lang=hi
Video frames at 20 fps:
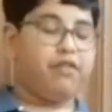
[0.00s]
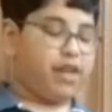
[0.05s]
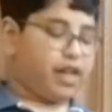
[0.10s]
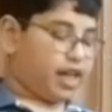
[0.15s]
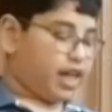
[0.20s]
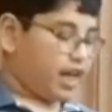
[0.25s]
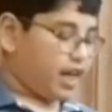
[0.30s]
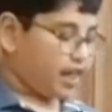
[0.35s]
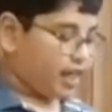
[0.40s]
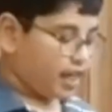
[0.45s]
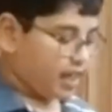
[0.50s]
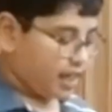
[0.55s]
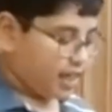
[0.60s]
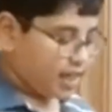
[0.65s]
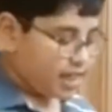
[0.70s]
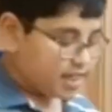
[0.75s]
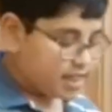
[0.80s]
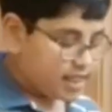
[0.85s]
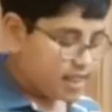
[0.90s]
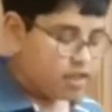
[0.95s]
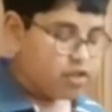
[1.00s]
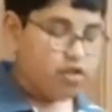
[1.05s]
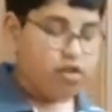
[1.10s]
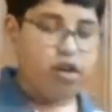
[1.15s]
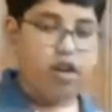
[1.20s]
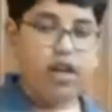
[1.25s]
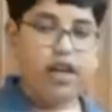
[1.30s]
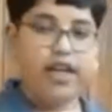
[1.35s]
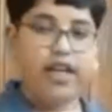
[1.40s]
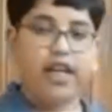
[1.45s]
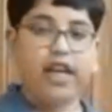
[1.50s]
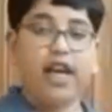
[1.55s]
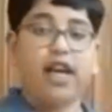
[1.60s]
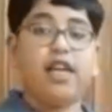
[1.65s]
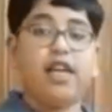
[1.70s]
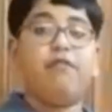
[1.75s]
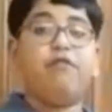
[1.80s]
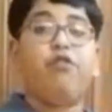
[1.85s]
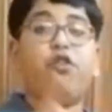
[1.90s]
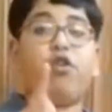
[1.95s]
फ़र्क है लेकिन इसकी जो क्वालिटी है
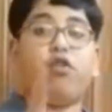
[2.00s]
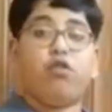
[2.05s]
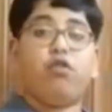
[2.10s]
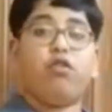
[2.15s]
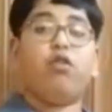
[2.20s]
ये वो